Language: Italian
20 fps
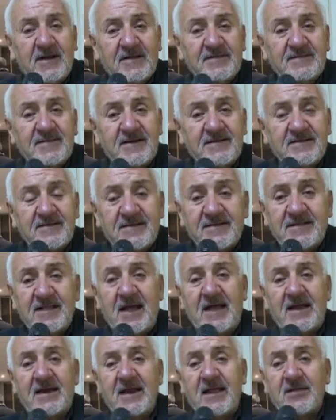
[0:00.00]
della terza
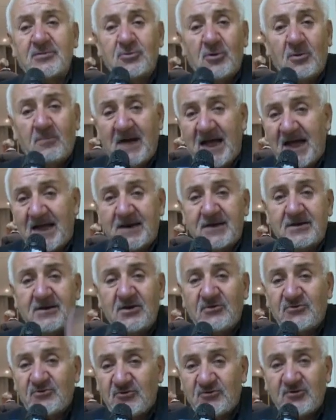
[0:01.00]
età, né domani
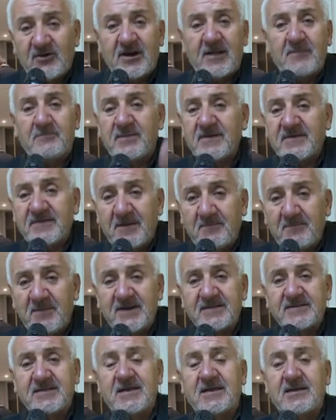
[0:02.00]
né ci sarebbe San
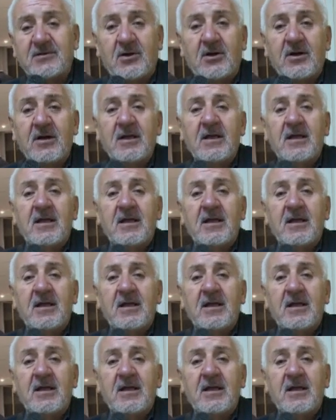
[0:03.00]
Martino,